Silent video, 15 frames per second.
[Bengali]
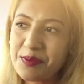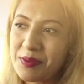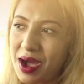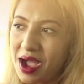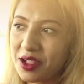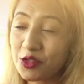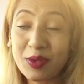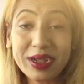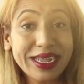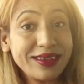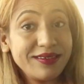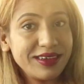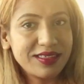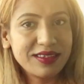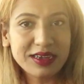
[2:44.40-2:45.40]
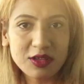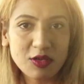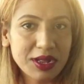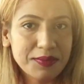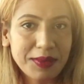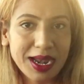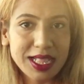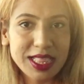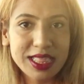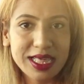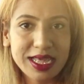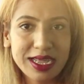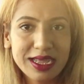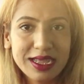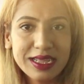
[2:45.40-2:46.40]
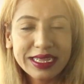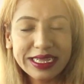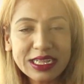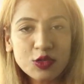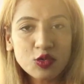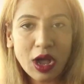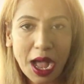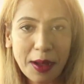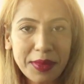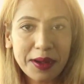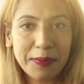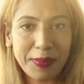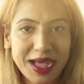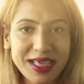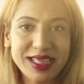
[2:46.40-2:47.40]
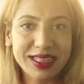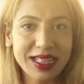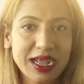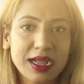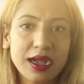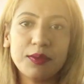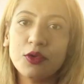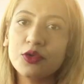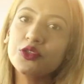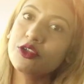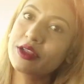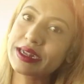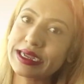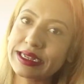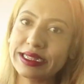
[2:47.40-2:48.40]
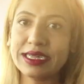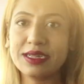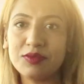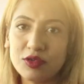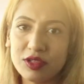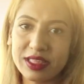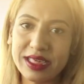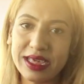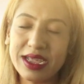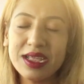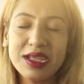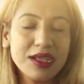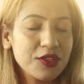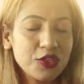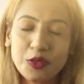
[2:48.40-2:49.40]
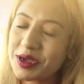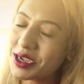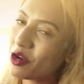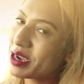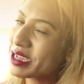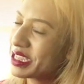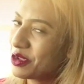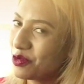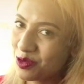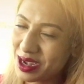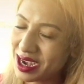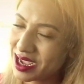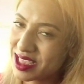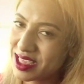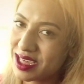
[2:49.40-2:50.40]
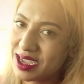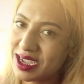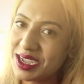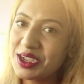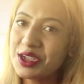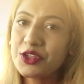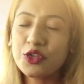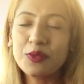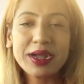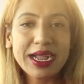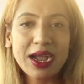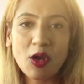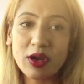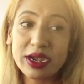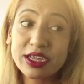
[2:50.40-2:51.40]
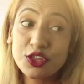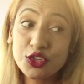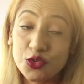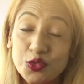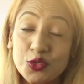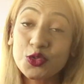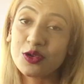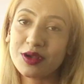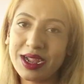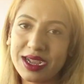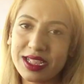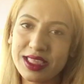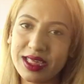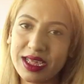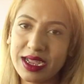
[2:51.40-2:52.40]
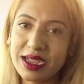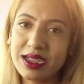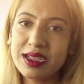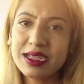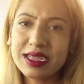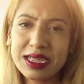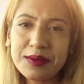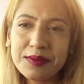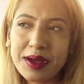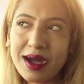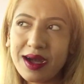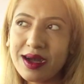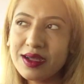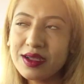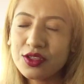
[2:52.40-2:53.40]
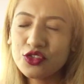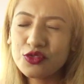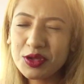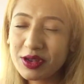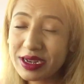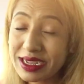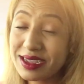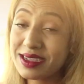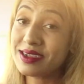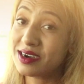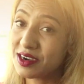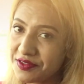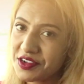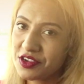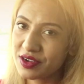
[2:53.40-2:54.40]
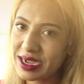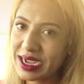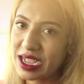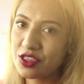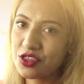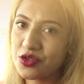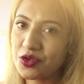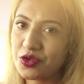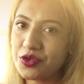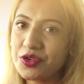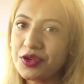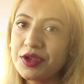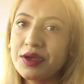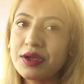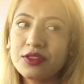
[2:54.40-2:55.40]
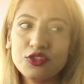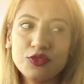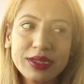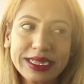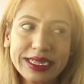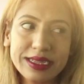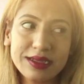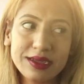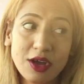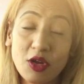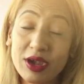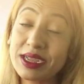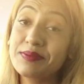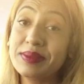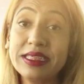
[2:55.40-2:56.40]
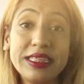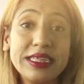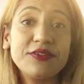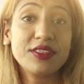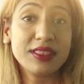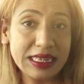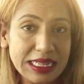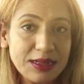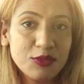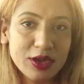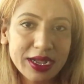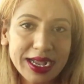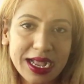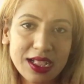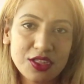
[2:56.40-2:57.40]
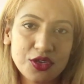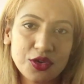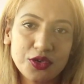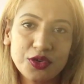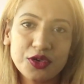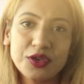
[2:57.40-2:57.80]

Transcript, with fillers: বা তোমাকে ড্রেসটা অনেক মানাচ্ছে কিন্তু আমার পাশে থাকা বন্ধুদেরকে থেকে বলছে তোমাকে অনেক কিউট লাগছে তোমাকে অনেক সুন্দর লাগছে কিংবা তুমি অনেক কার্ভি হয়ে গেছো তুমি অনেক বেশি স্লিম হয়ে গেছো